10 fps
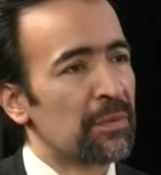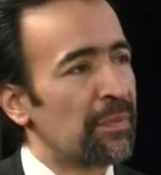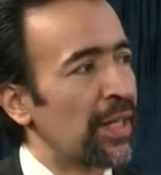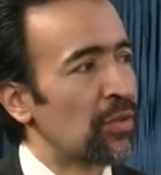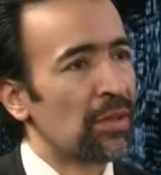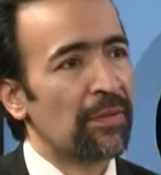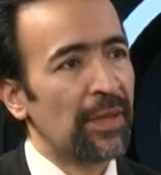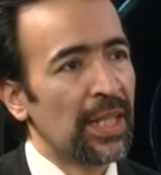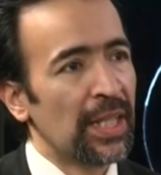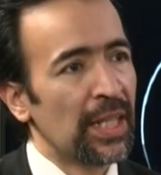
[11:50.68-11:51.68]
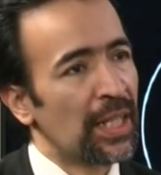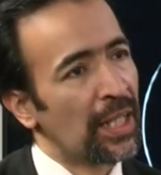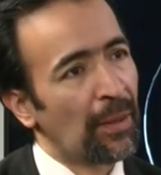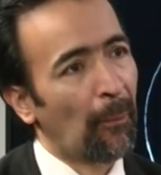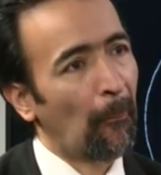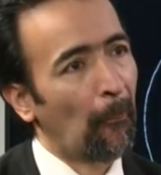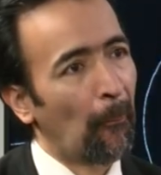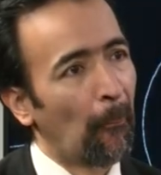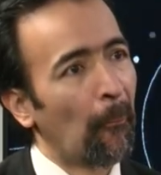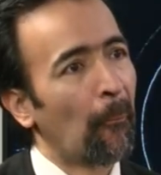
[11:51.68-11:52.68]
Es para otro fin. Y,
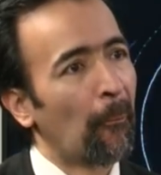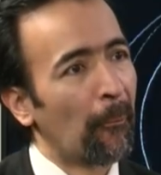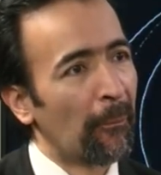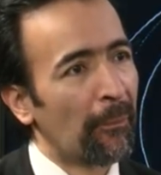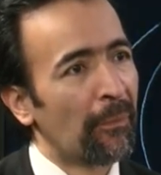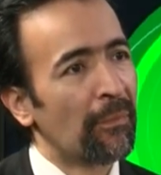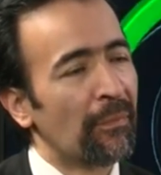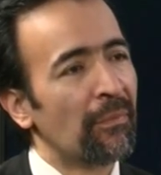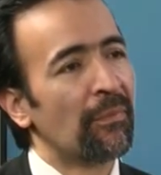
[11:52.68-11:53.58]
el problema